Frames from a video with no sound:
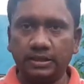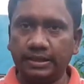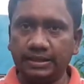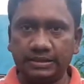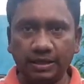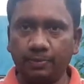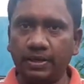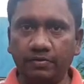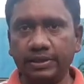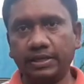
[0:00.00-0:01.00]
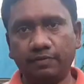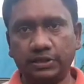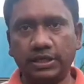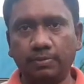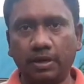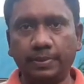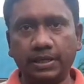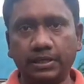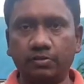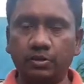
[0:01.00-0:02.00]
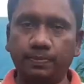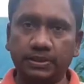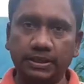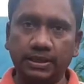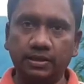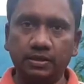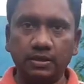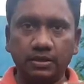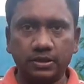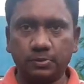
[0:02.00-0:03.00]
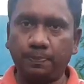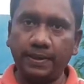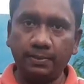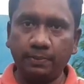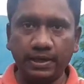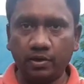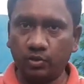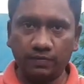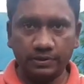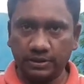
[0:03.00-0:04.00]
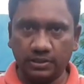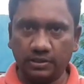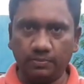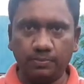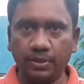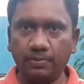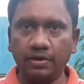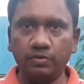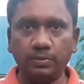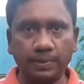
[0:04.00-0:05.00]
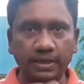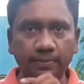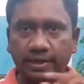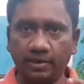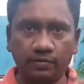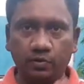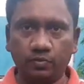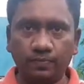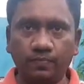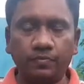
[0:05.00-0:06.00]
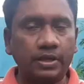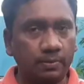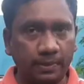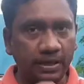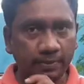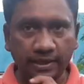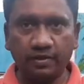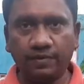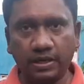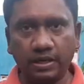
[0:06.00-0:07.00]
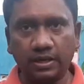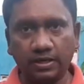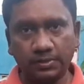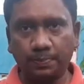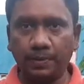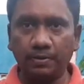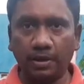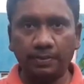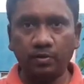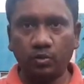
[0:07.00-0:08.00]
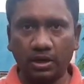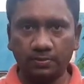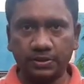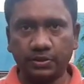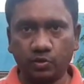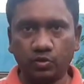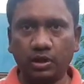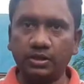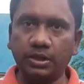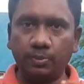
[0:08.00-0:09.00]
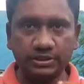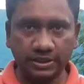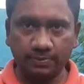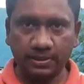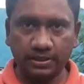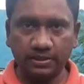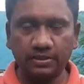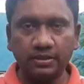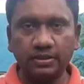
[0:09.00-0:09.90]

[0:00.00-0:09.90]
நீங்கள் செக் பண்ண வேண்டிய விஷயம் அப்படின்றது வந்து பார்த்தீங்கன்னா ஸ்பேம் மெயிலாக கூட வந்திருக்கலாம் பெரும்பாலும் வந்து ப்ரைமரியில் வரும் ப்ரைமரியில் வரலன்னா ஸ்பேம் அப்படின்னு ஒரு ஆப்ஷன் இருக்கும் அதில் போய் செக் பண்ணுங்கள்